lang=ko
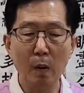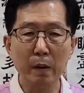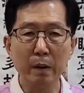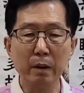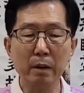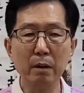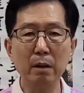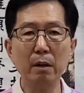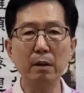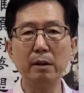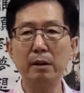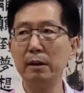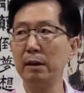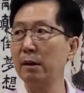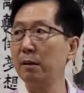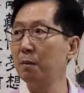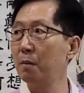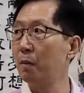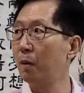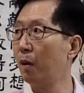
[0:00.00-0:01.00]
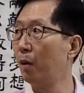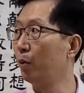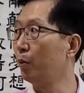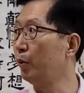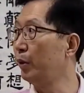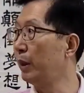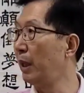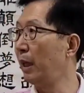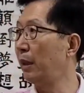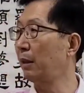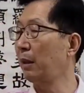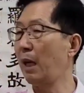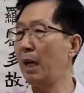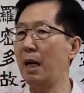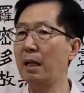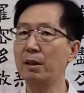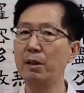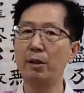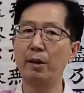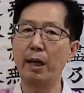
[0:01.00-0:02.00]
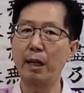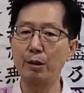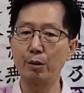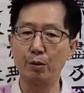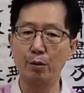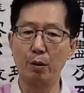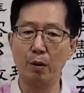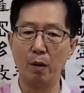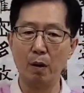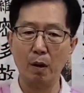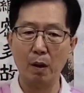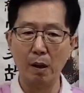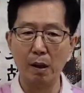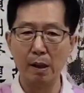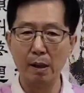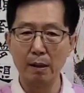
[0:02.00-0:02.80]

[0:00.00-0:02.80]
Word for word: 그런 것이 뭐 위에 탁 서가지고